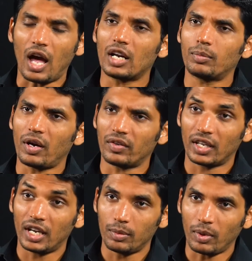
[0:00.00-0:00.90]
ஆறு
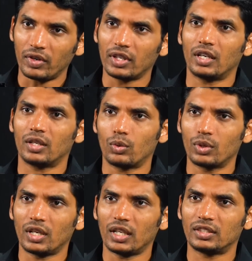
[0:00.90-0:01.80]
மாவட்டம் ஏழு மாவட்டங்கள்
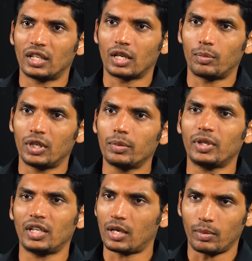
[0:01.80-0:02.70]
கூடுதலாக சேர்க்கப்பட்டு
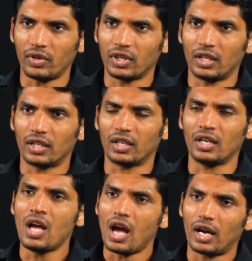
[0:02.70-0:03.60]
பதினாறு மாவட்டங்கள்
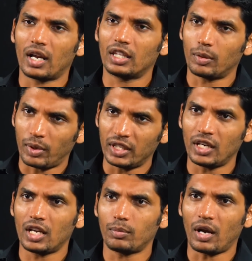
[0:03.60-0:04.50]
இருக்குது ஆனால் இந்த
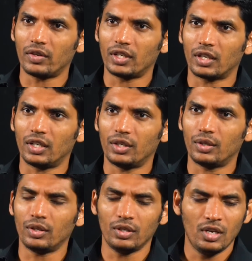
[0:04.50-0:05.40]
பதினாறு
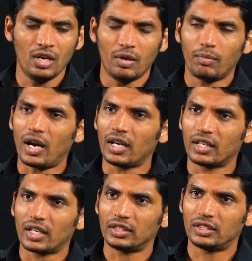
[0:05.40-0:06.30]
மாவட்டங்கள்லேயும்
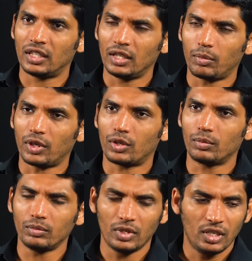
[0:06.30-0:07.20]
மாநகராட்சி
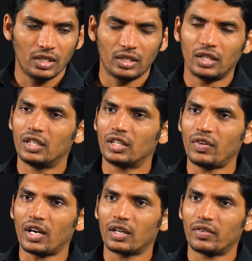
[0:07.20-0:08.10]
மற்றும்
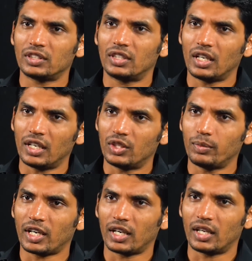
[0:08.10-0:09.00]
நிர்வாக வசதிகள்
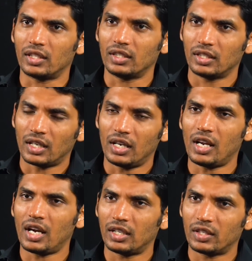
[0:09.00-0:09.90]
எதுவுமே கிடையாது
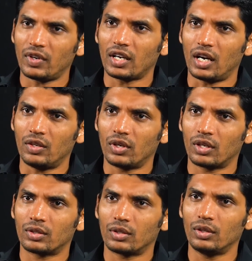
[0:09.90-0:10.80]
எல்லா நிர்வாக
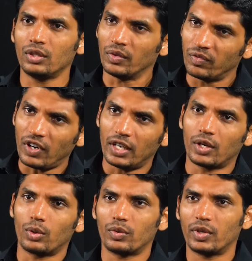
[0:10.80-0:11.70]
அலுவலகங்களும்
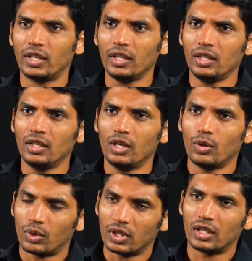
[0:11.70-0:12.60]
இம்ஃபாலியாக கொண்டு போய்
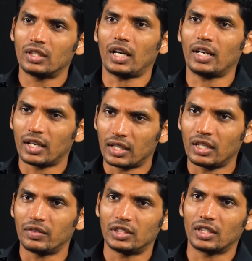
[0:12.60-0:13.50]
உங்களுக்கு
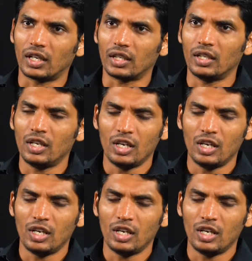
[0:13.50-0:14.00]
தலைநகரத்தில் வச்சுருக்காங்க